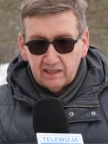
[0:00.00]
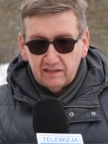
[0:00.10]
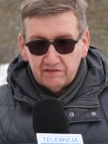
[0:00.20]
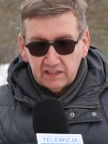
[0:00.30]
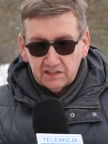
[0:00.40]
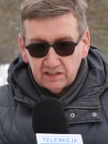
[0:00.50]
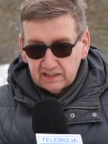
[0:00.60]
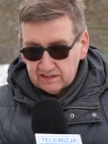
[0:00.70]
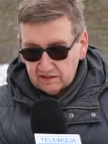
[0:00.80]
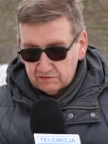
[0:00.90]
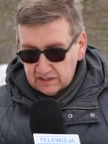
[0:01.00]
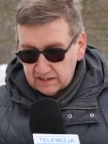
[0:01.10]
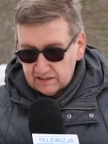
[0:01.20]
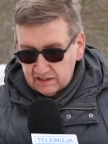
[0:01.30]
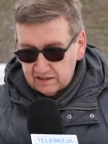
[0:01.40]
ale wreszcie nastał
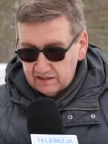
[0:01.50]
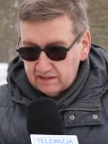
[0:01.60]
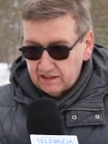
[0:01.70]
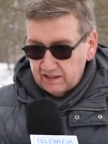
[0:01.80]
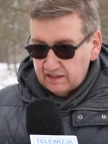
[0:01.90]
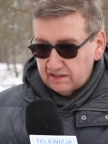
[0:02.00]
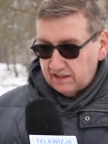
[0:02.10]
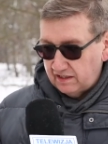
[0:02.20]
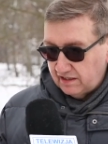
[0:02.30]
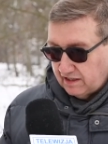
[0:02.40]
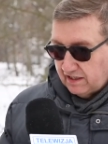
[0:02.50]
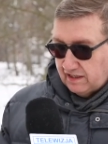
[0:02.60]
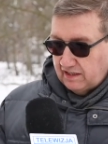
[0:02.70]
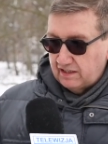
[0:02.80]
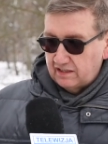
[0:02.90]
czas, kiedy te
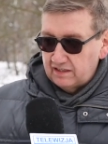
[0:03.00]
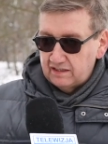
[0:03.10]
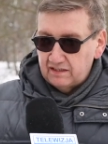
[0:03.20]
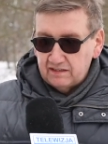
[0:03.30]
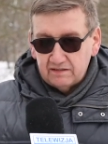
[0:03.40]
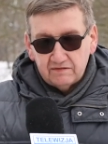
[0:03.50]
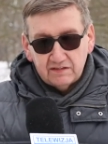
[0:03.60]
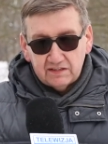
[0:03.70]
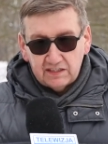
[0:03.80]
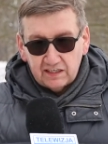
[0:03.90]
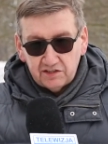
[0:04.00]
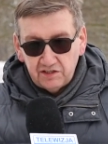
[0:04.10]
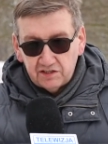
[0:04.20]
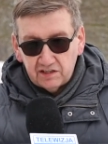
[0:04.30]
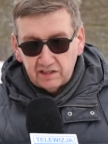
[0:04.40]

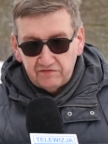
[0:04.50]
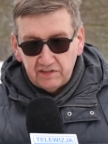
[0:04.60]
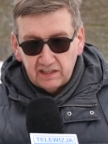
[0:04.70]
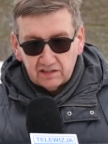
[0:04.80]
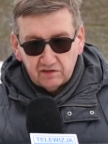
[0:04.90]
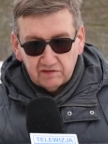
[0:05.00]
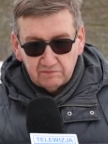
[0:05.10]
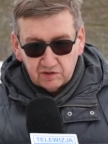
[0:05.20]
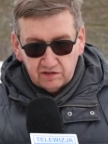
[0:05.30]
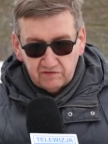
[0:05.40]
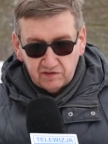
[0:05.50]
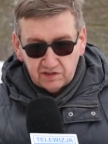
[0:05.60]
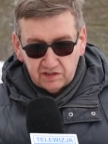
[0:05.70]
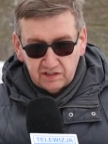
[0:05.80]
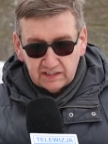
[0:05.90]
techniczne i finansowe
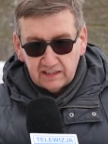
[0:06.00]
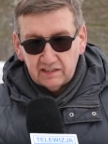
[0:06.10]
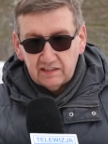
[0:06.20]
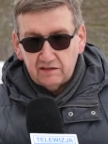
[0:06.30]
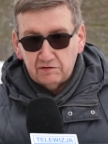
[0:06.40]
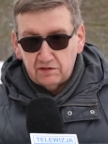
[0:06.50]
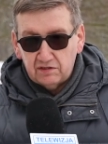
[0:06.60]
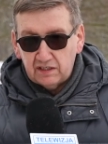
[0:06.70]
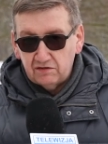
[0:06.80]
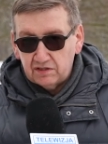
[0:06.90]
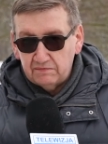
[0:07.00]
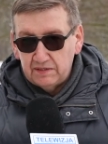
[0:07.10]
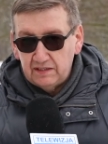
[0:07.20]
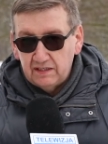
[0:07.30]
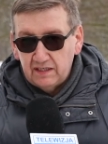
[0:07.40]
możliwości zaistniały do tego,
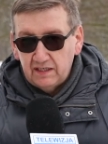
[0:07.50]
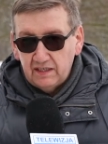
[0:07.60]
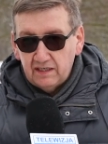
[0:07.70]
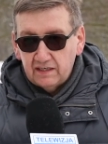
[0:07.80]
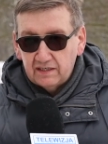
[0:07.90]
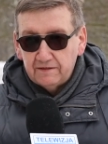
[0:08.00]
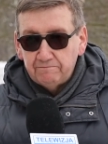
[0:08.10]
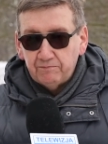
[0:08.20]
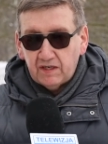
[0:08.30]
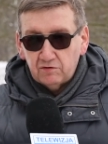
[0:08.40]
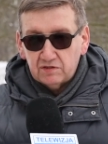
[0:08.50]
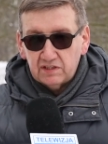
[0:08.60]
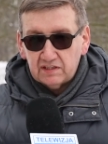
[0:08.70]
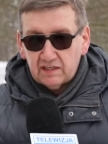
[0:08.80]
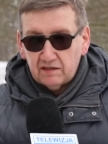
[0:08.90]
żeby
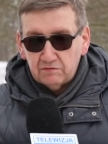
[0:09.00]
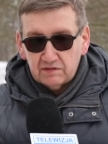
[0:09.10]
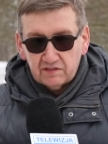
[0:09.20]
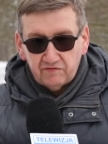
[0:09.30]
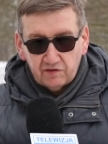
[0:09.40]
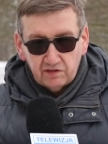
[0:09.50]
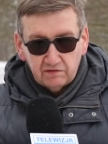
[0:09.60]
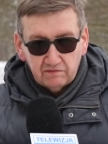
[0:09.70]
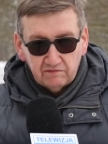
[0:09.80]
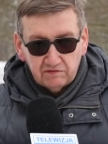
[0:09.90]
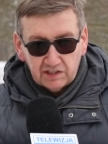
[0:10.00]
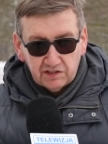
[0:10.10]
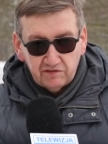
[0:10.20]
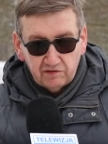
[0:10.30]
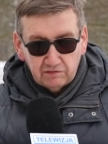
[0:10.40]
uzyskał swoją
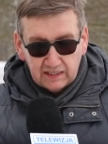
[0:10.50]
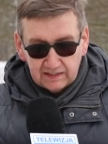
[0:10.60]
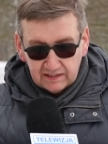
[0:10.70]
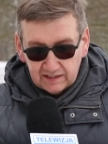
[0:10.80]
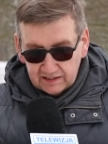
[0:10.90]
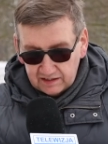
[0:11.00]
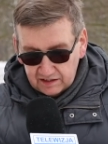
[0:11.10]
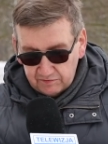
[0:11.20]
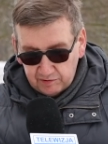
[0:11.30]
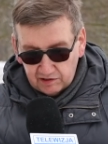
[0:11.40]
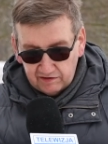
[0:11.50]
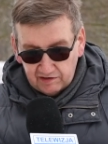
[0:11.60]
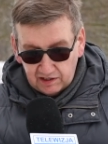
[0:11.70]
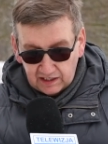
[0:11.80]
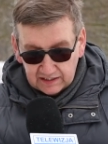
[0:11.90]
właściwą rangę i po
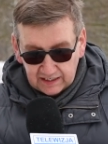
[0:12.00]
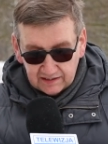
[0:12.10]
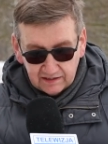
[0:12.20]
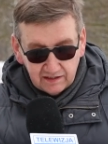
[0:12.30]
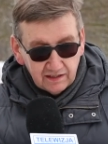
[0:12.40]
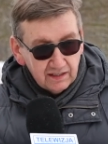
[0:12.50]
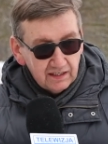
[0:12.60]
rewaloryzacji